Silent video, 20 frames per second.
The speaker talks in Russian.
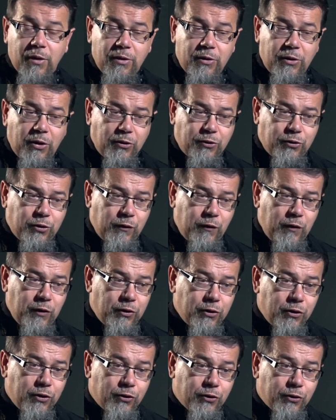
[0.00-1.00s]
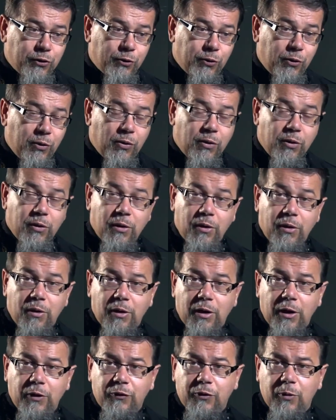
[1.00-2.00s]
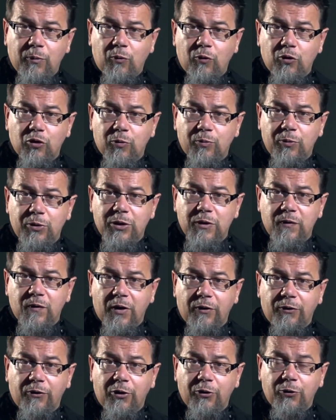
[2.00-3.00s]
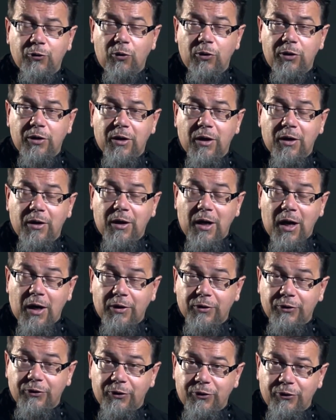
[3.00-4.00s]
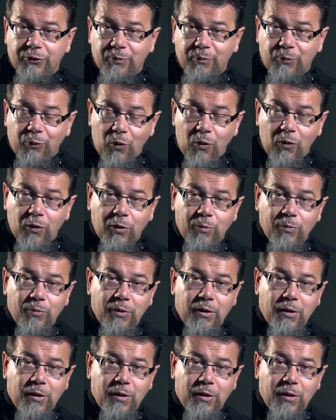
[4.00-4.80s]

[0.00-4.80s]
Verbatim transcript: И очевидно, что это может быть связано только как-то с Богом,